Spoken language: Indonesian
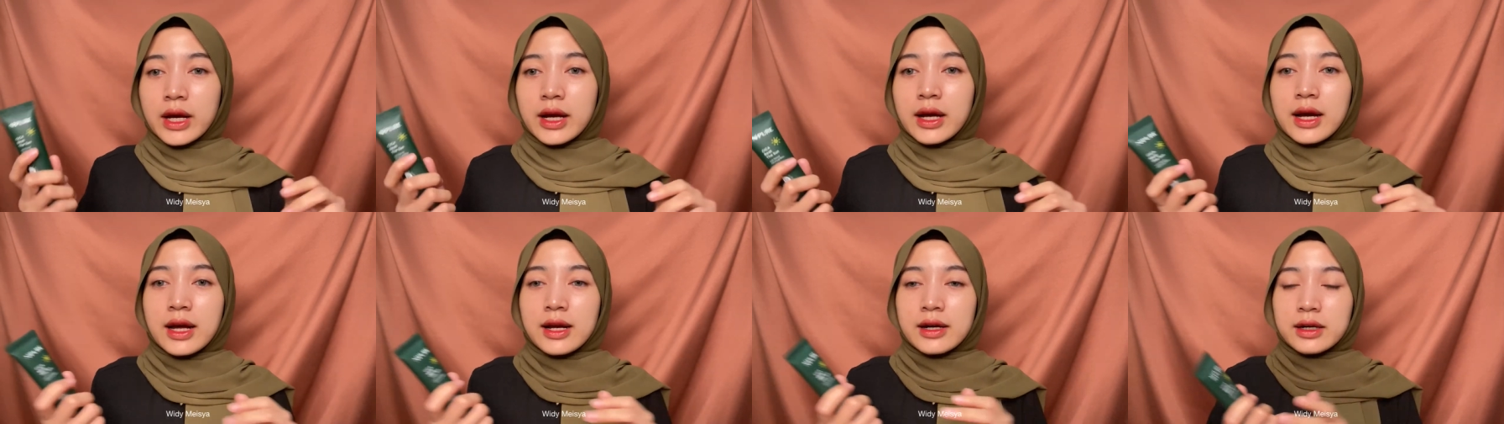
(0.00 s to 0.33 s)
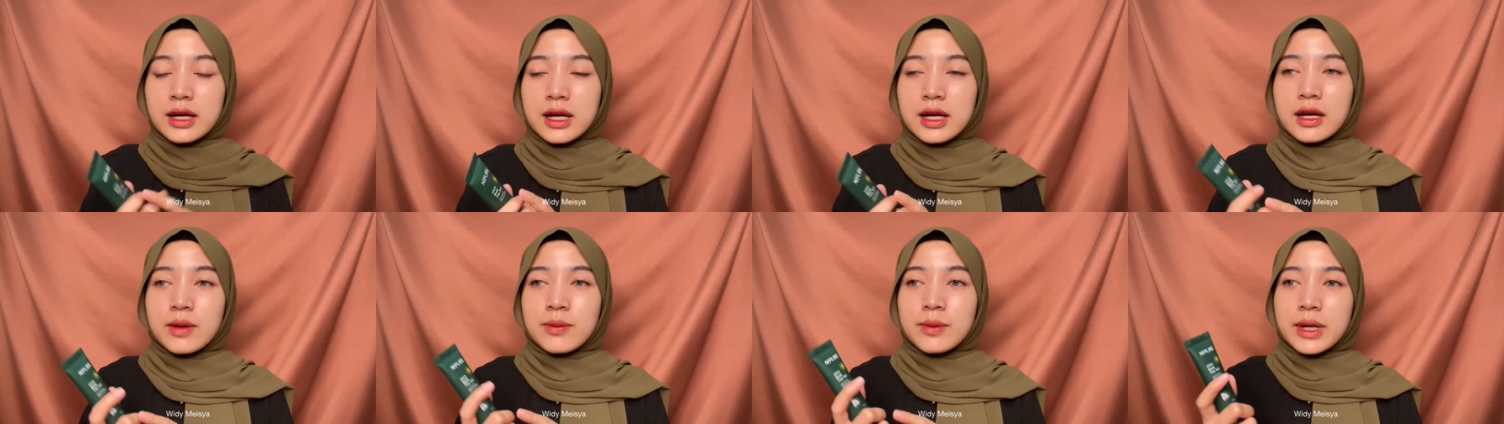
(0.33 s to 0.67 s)

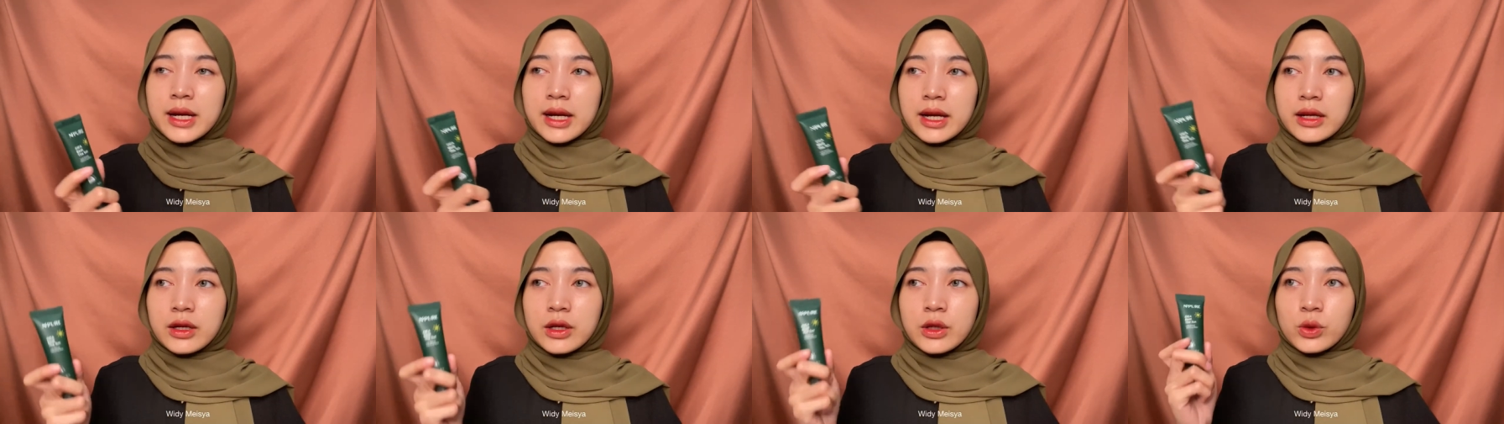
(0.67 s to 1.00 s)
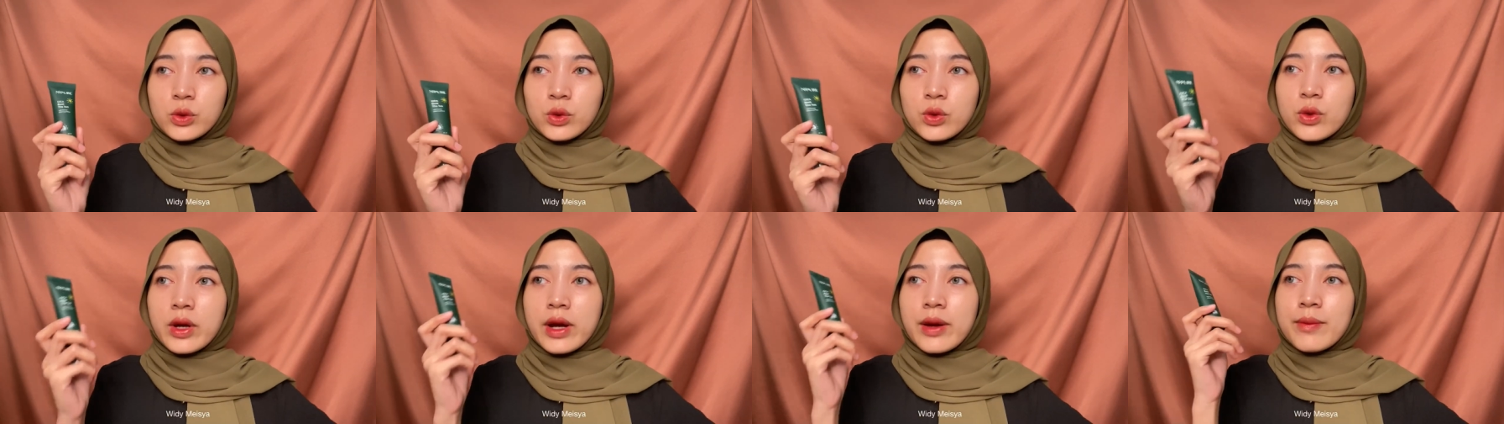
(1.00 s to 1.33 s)
Karena kemarin
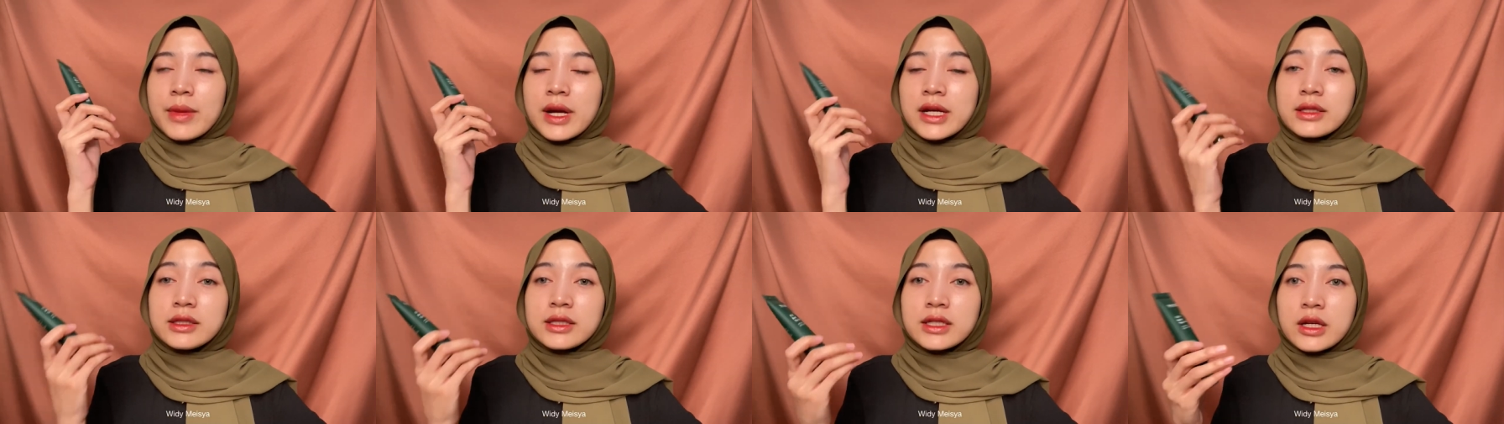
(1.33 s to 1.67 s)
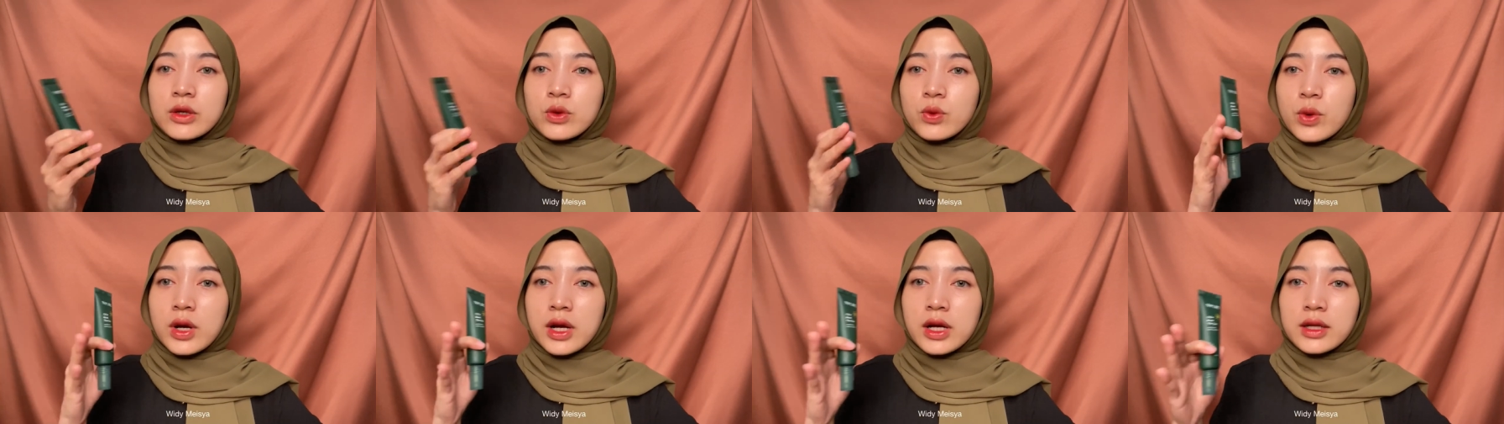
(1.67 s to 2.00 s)
itu emang
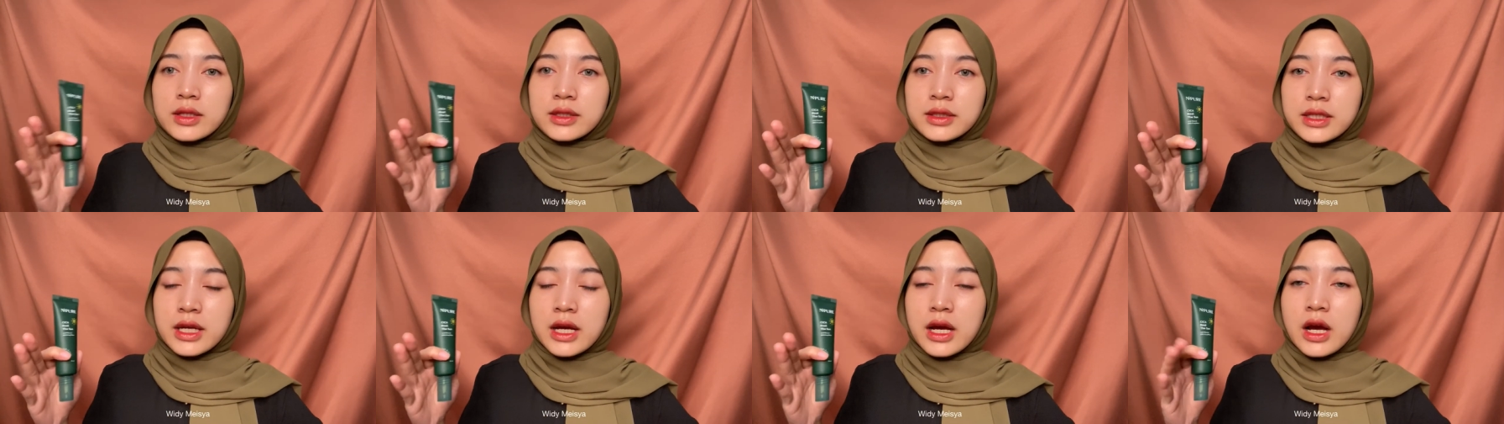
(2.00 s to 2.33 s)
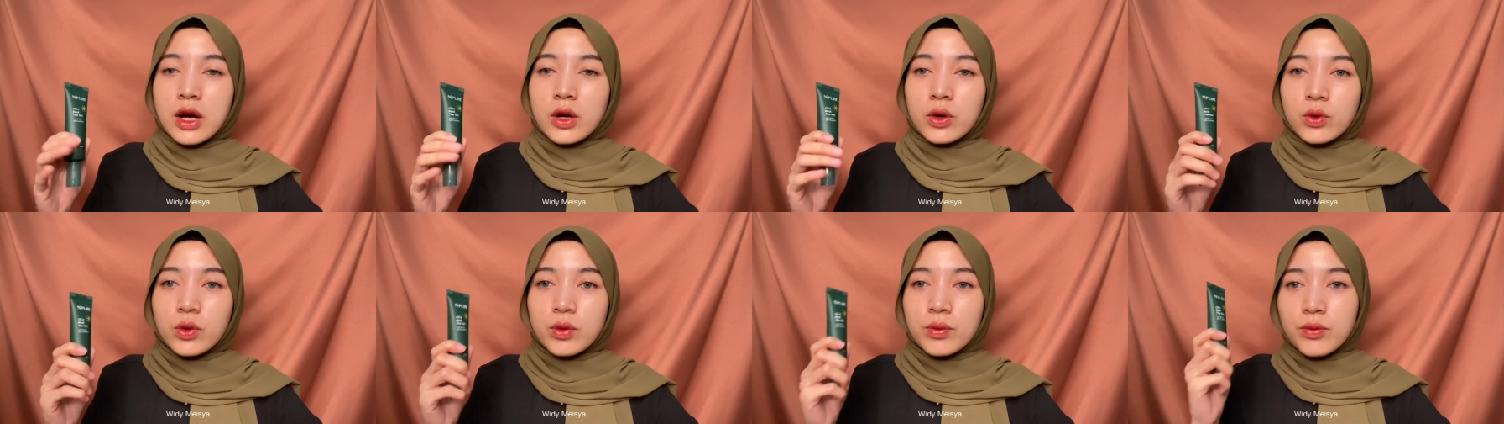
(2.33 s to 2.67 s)
jadwalnya
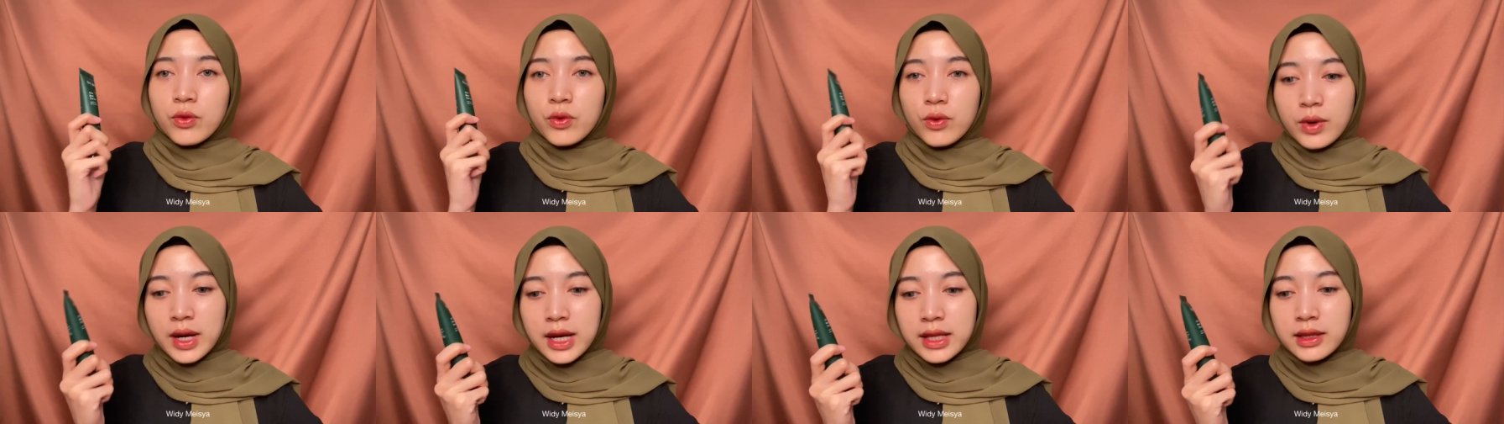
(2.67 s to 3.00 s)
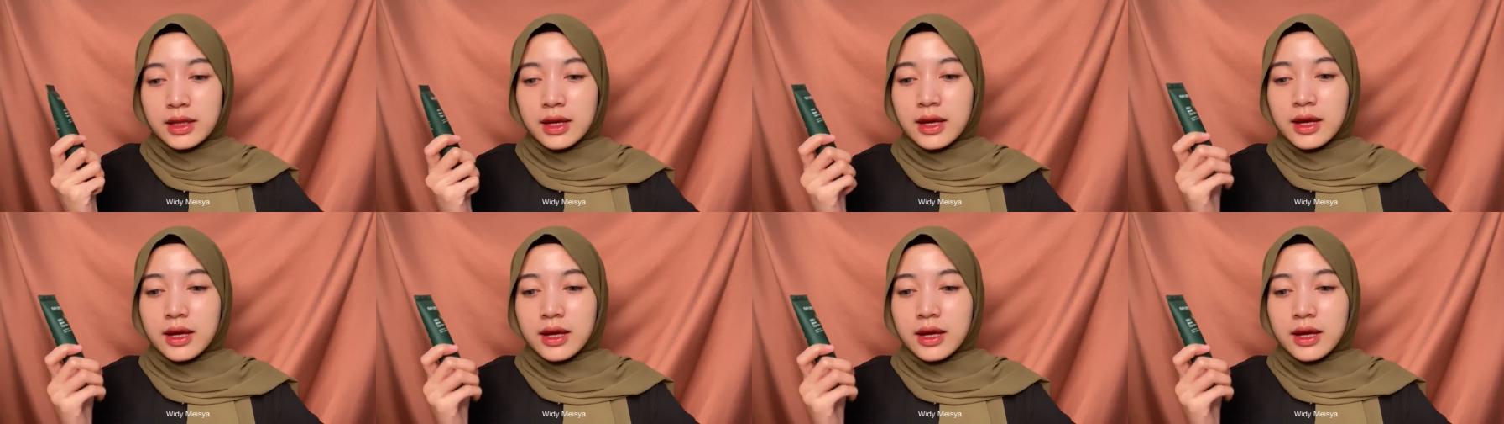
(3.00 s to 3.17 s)
aku buat